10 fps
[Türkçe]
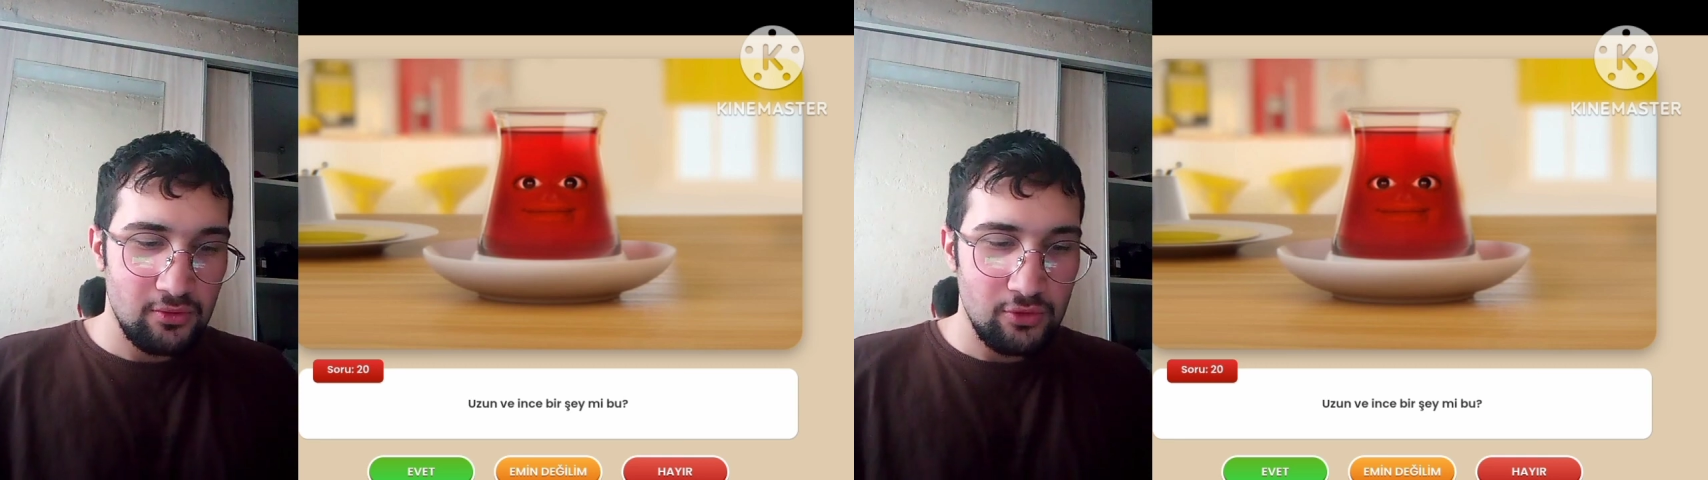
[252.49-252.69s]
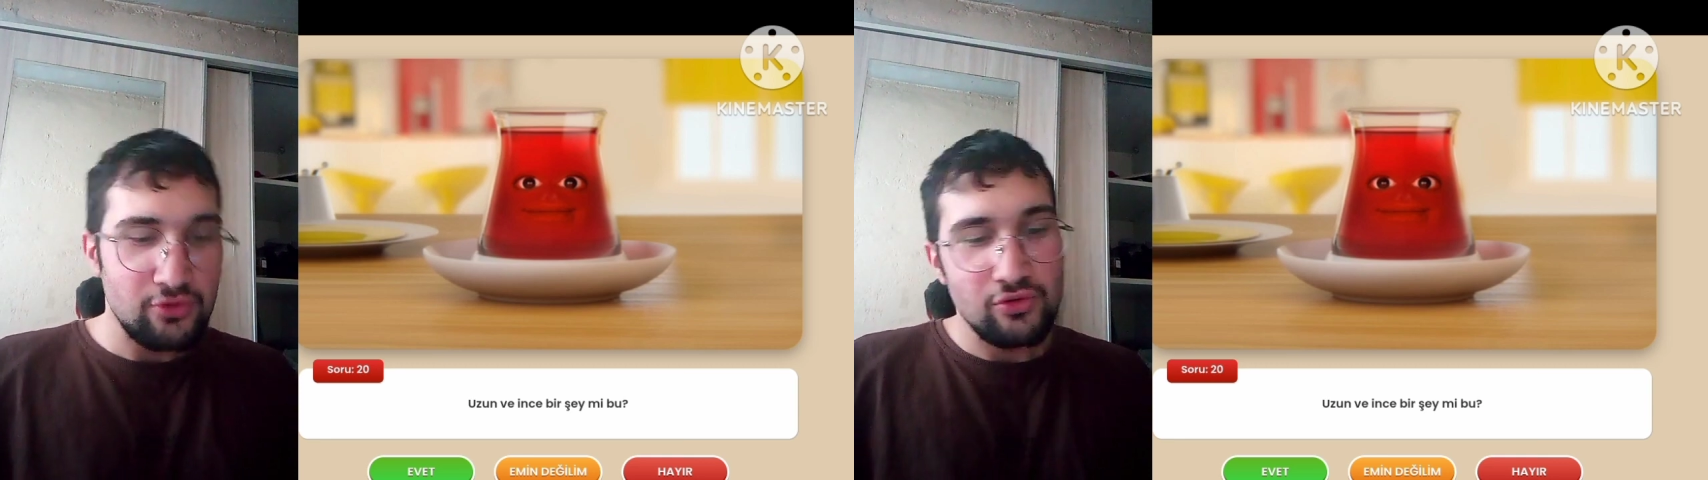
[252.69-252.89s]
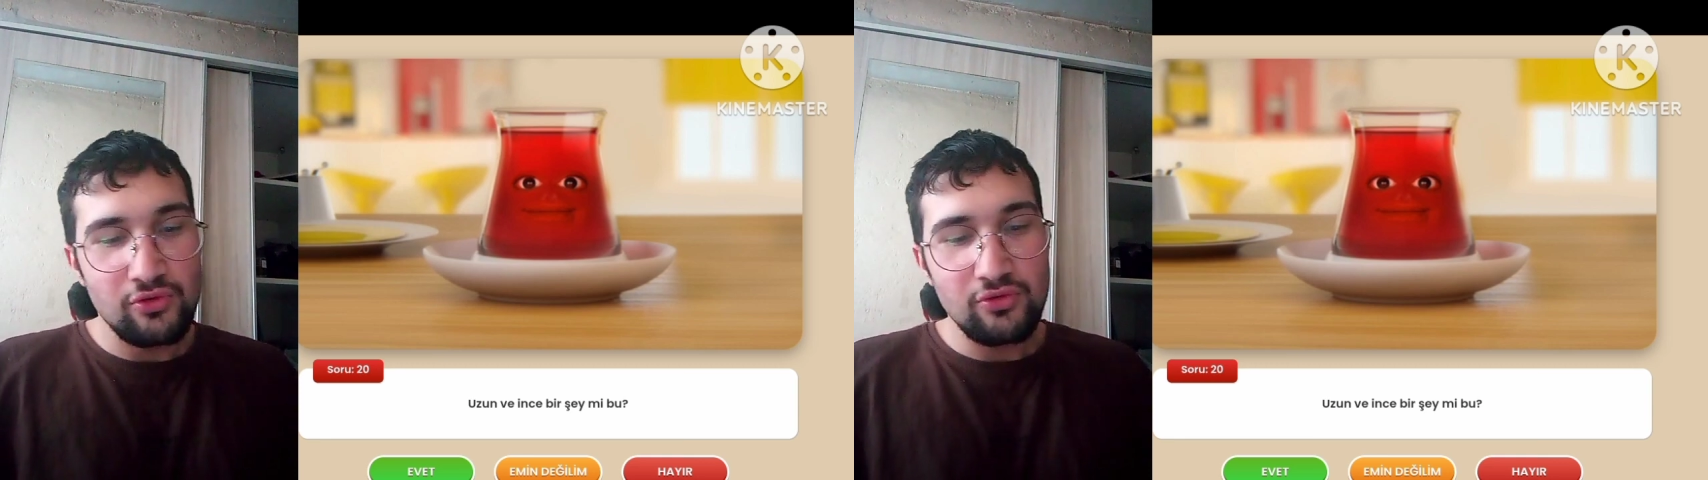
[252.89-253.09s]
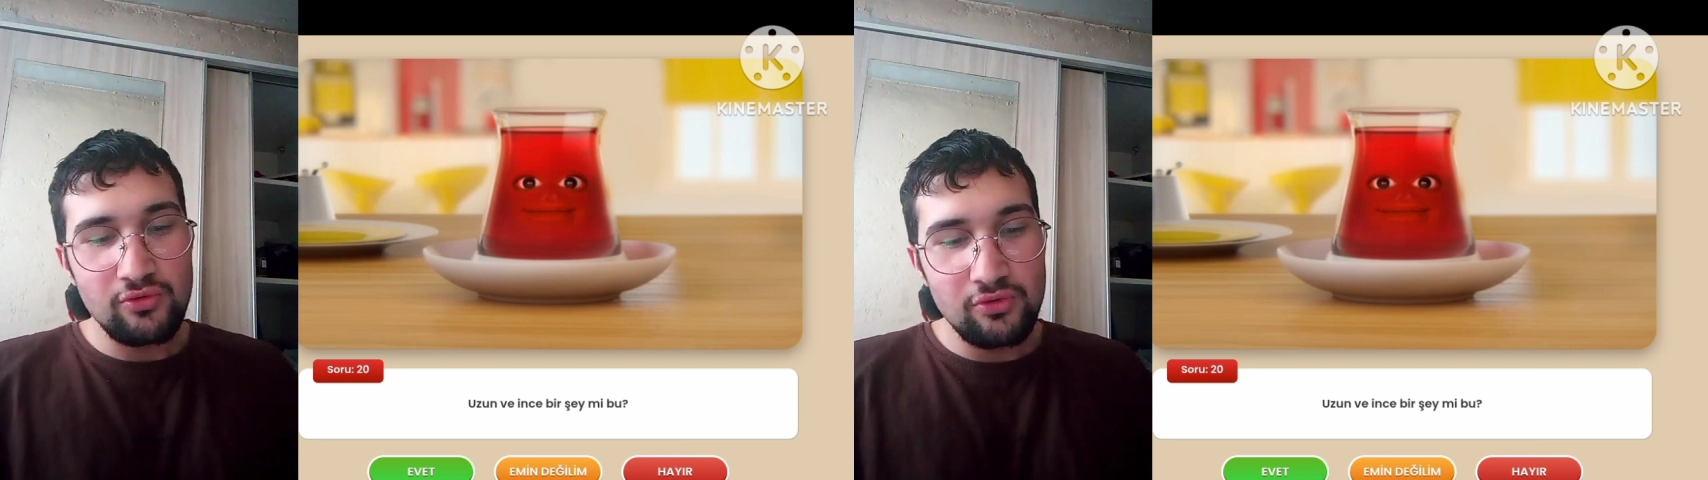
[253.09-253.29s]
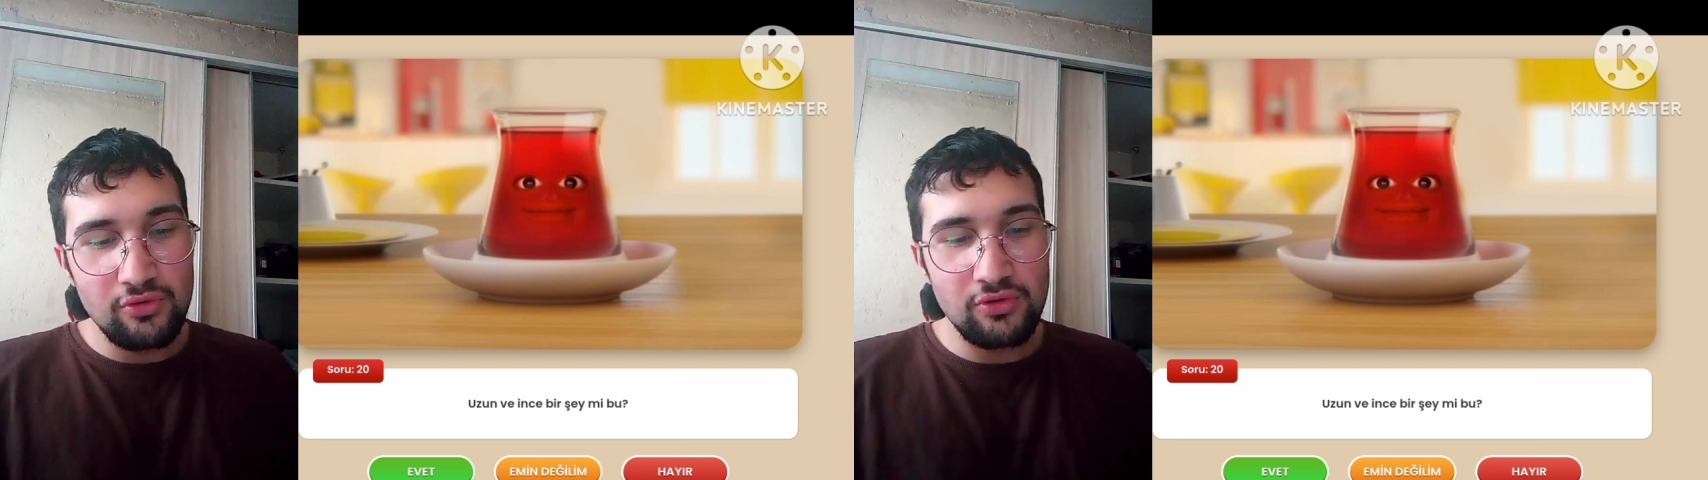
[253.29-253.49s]

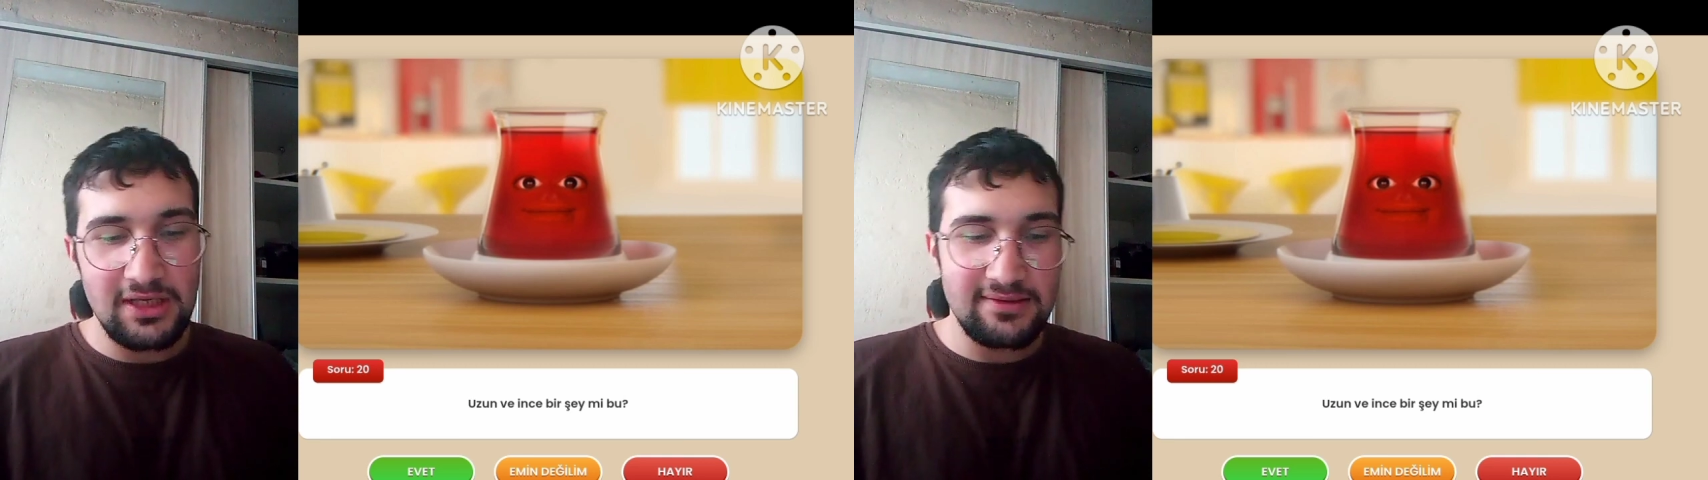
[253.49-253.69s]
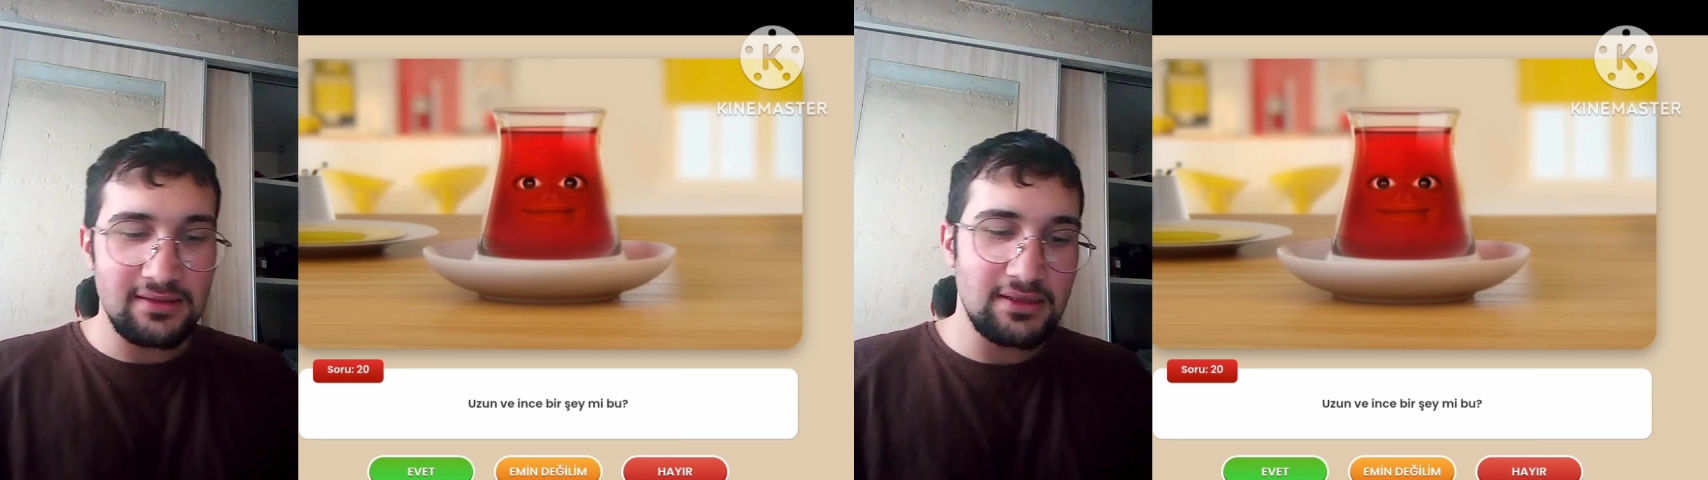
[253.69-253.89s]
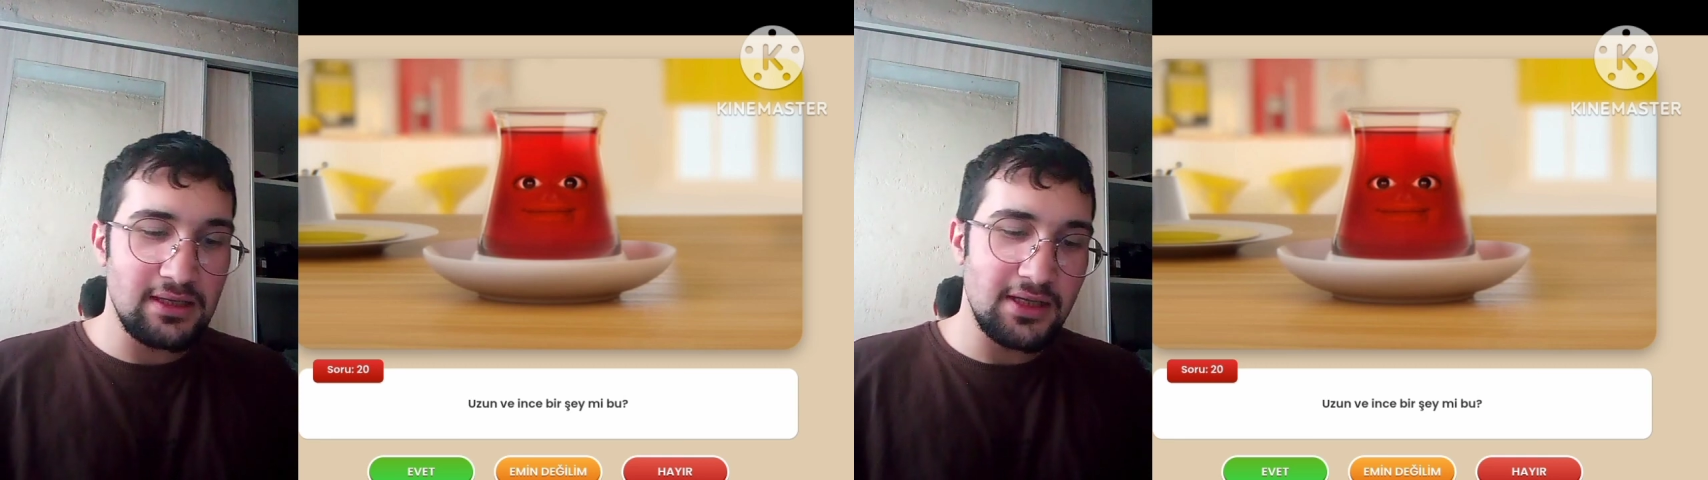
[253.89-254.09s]
Uzunluğu kesin de